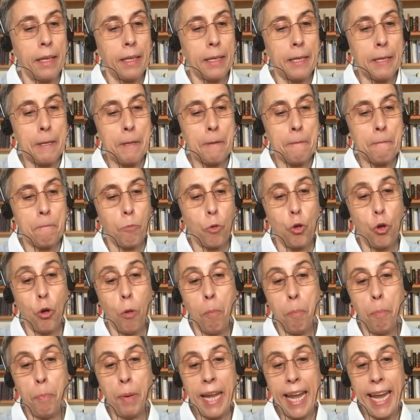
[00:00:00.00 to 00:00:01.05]
eh,
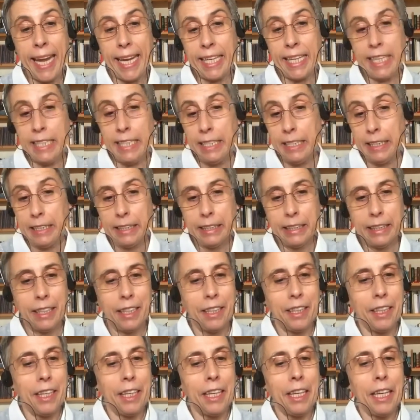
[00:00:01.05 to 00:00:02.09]
Lomplei
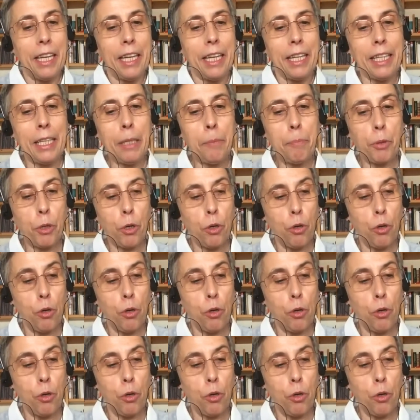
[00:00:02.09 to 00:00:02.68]
y